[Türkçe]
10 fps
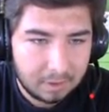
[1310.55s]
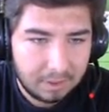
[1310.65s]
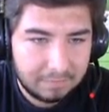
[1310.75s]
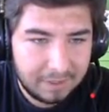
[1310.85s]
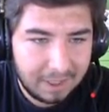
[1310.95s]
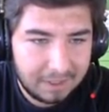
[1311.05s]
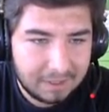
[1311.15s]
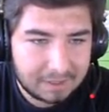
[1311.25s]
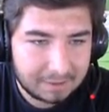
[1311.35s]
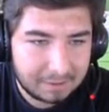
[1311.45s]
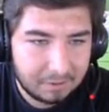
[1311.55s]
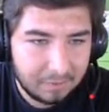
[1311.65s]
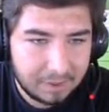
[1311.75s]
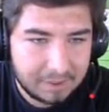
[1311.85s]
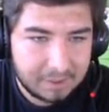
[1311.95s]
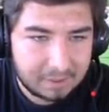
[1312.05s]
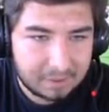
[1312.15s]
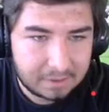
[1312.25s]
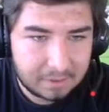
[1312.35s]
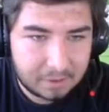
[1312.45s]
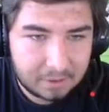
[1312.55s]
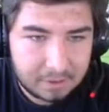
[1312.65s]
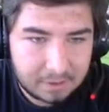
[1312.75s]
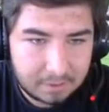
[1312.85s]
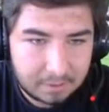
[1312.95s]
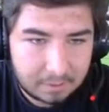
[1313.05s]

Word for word: E filler ne zırlıyor? Var sizin ısıtıcınız.